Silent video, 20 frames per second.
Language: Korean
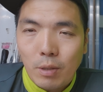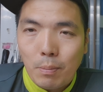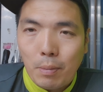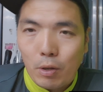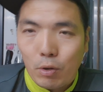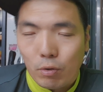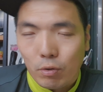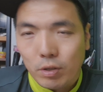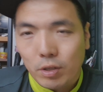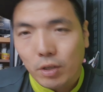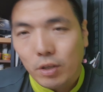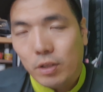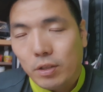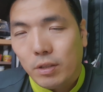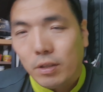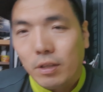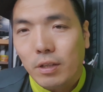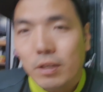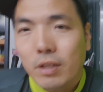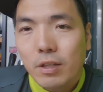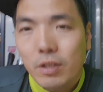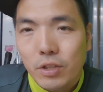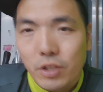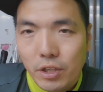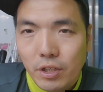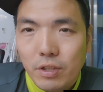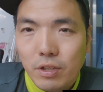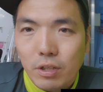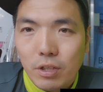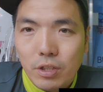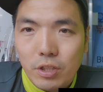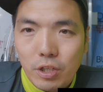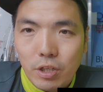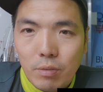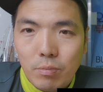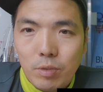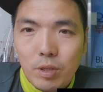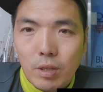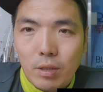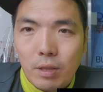바로 그런 시즌이
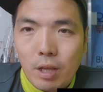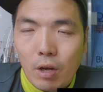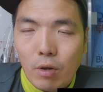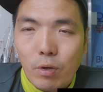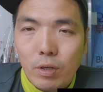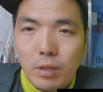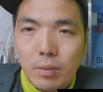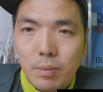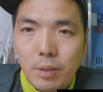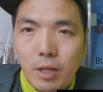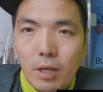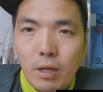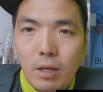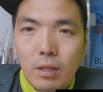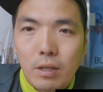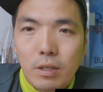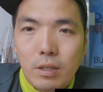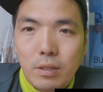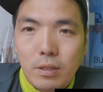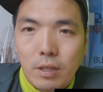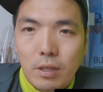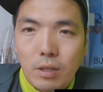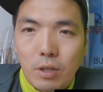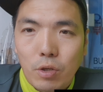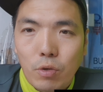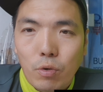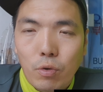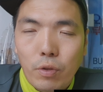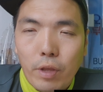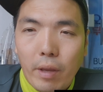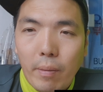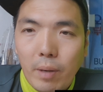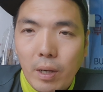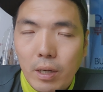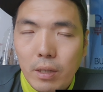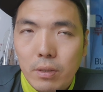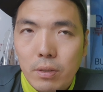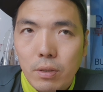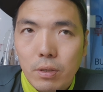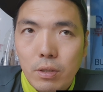지금 이제 다가왔습니다. 자 그리고
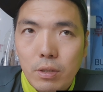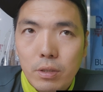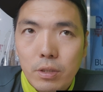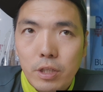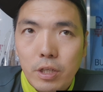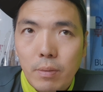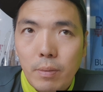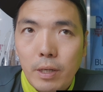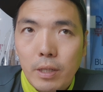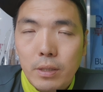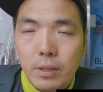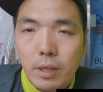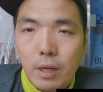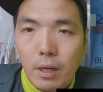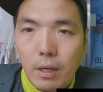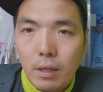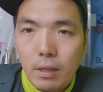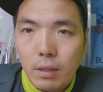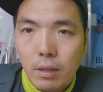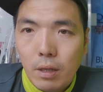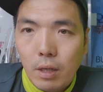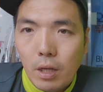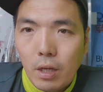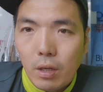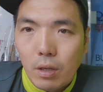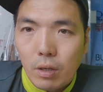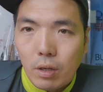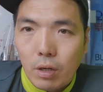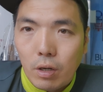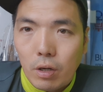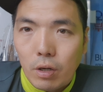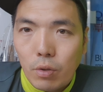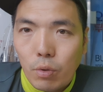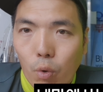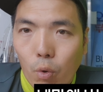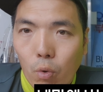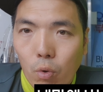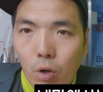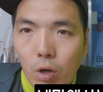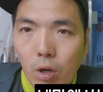내만에서는 지금 한창 어,
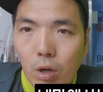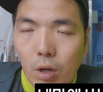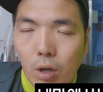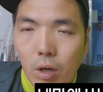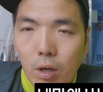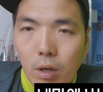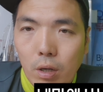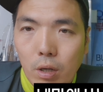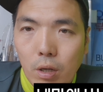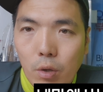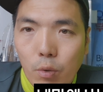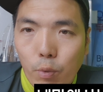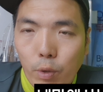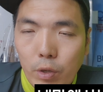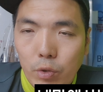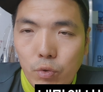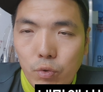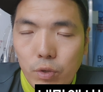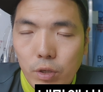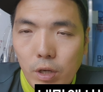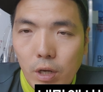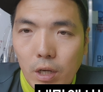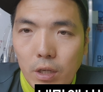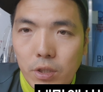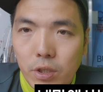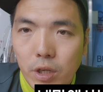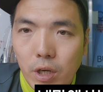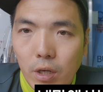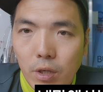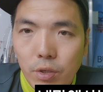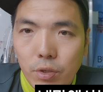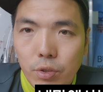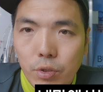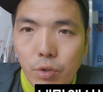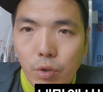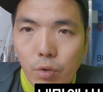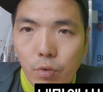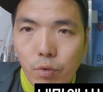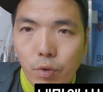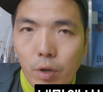농어 외수질 낚시가
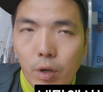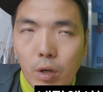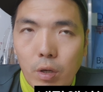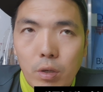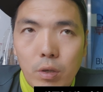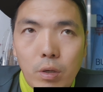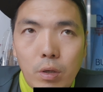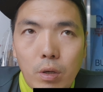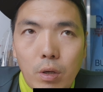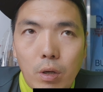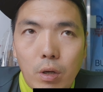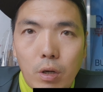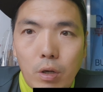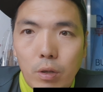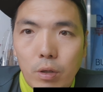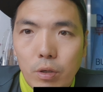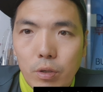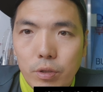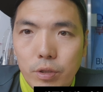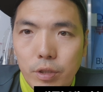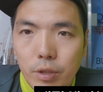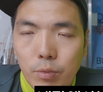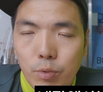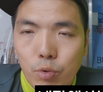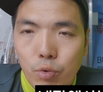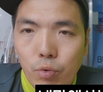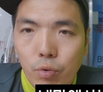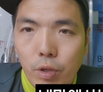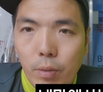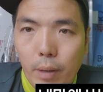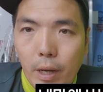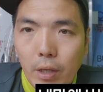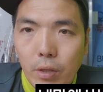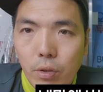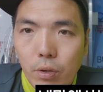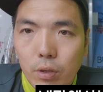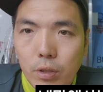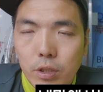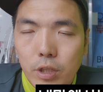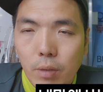이어지고 있고요. 어, 지금 수온이 많이
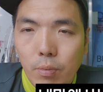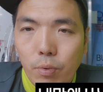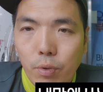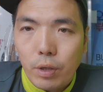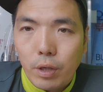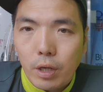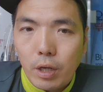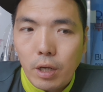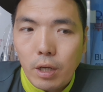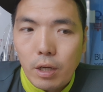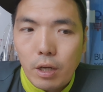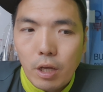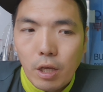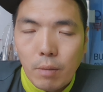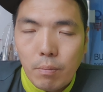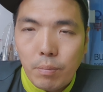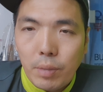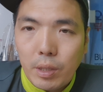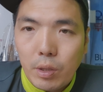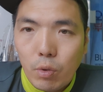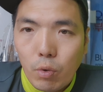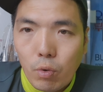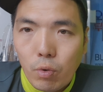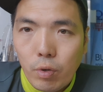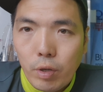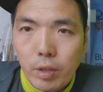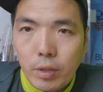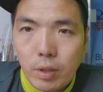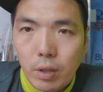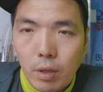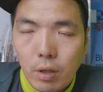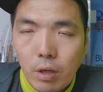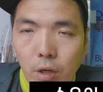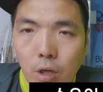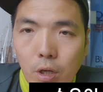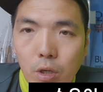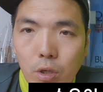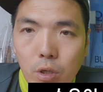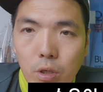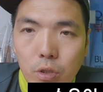떨어지다 보니까 민농어에서
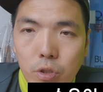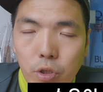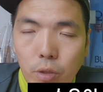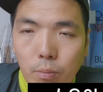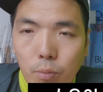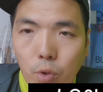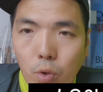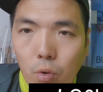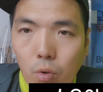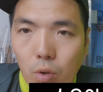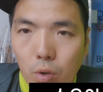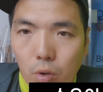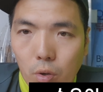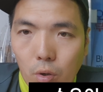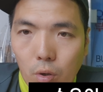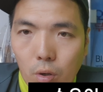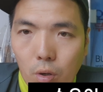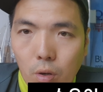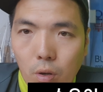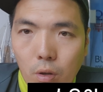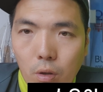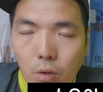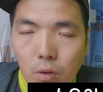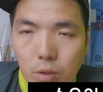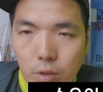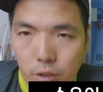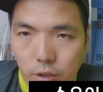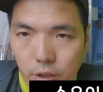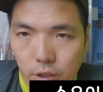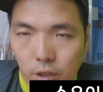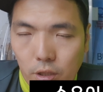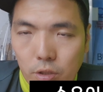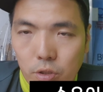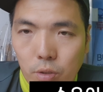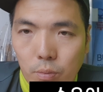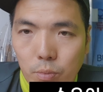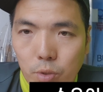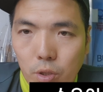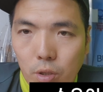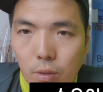점농어로 이제
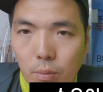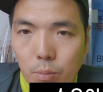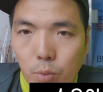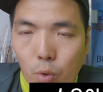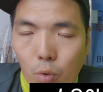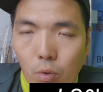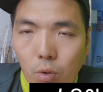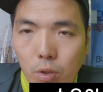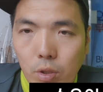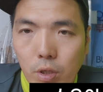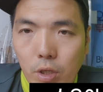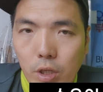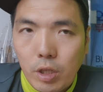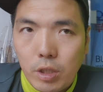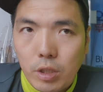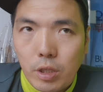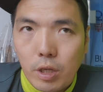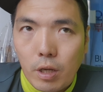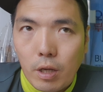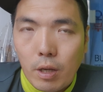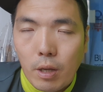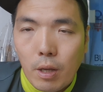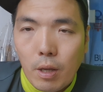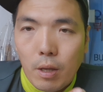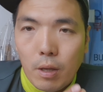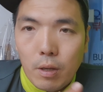점점 농어들이 이제